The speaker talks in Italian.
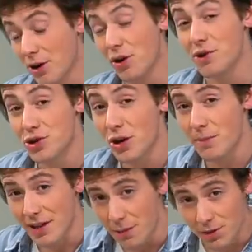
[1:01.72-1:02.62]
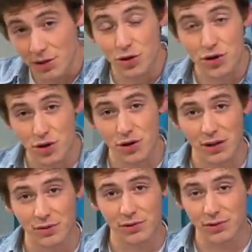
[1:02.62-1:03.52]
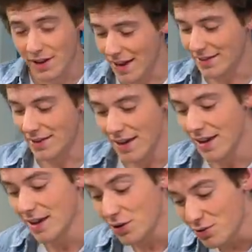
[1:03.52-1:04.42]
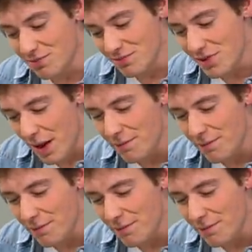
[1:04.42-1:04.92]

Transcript: Però visto che mettiamo dentro il cioccolato fondente non,